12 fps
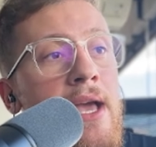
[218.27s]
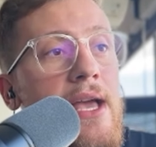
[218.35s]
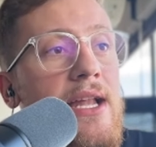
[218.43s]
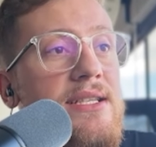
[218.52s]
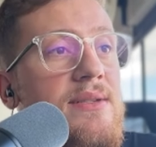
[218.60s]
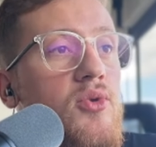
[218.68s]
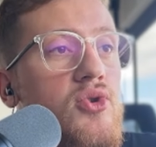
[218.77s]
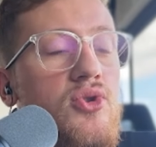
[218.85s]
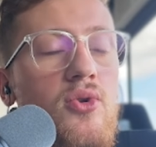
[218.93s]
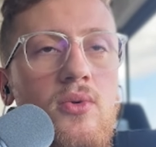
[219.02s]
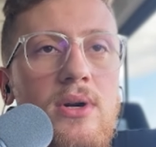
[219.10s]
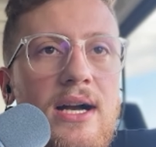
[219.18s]
Ele se
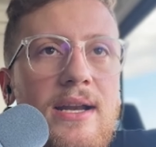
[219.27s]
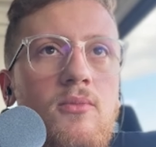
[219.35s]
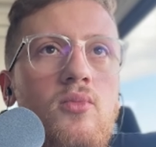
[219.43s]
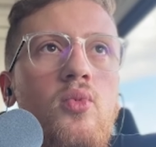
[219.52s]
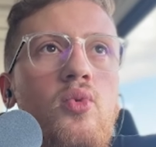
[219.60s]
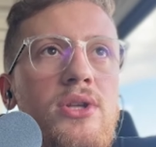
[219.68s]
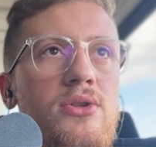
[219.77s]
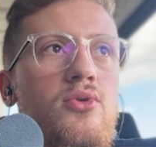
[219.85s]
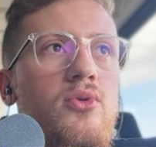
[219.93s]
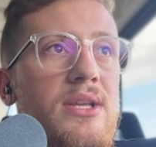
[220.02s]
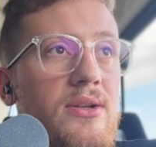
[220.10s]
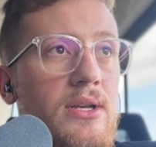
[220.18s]
mostrou um cara
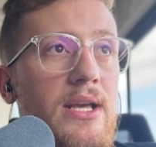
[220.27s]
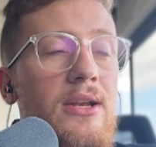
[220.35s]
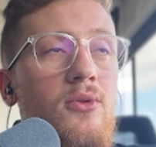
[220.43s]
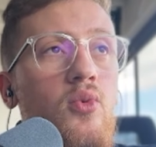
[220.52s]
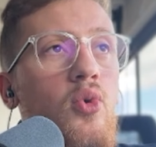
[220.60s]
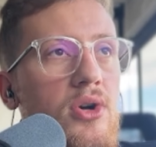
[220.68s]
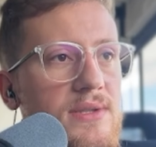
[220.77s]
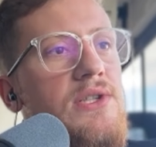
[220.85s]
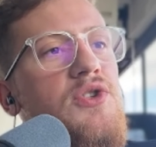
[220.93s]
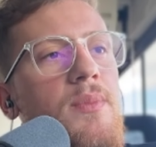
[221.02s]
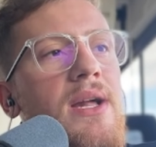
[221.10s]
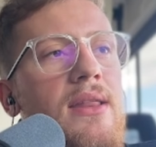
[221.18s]
muito que ele não gosta
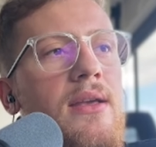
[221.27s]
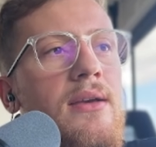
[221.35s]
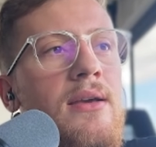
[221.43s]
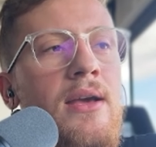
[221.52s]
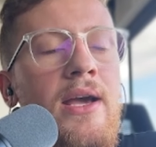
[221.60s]
de perder.